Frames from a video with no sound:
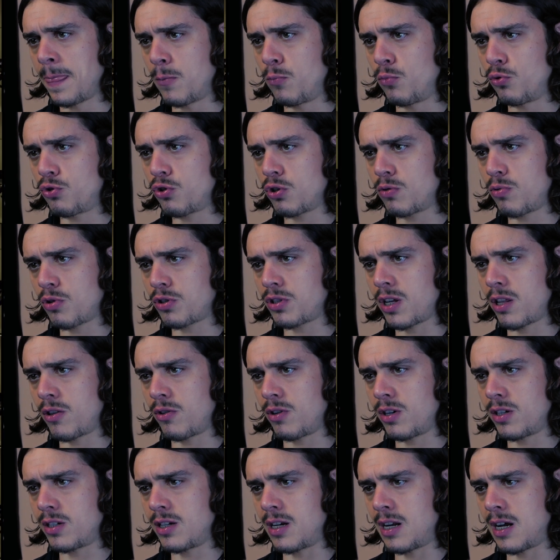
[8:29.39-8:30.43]
Muchos
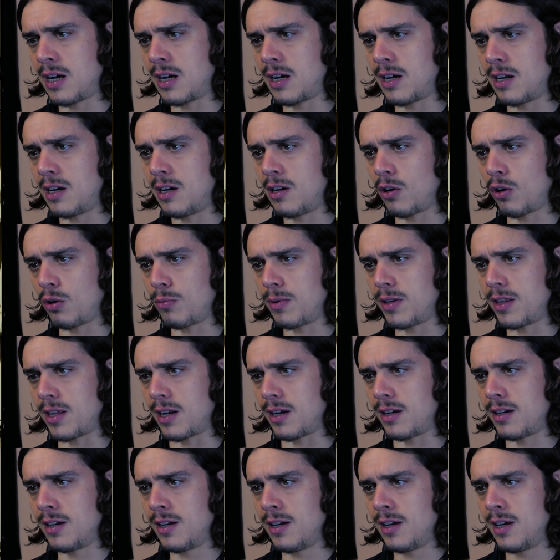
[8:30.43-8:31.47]
boxeadores la,
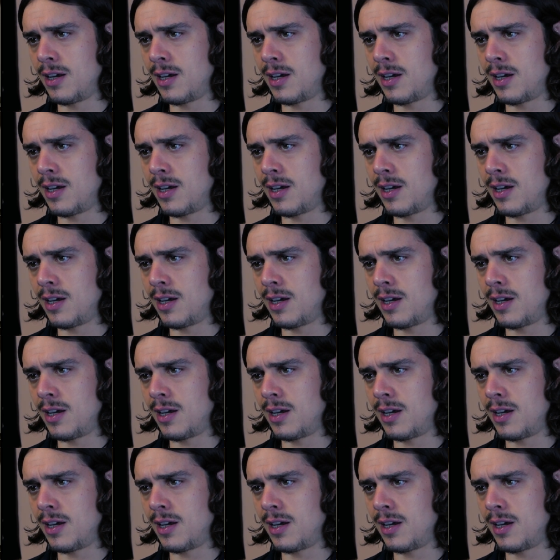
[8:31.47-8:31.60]
olvidan.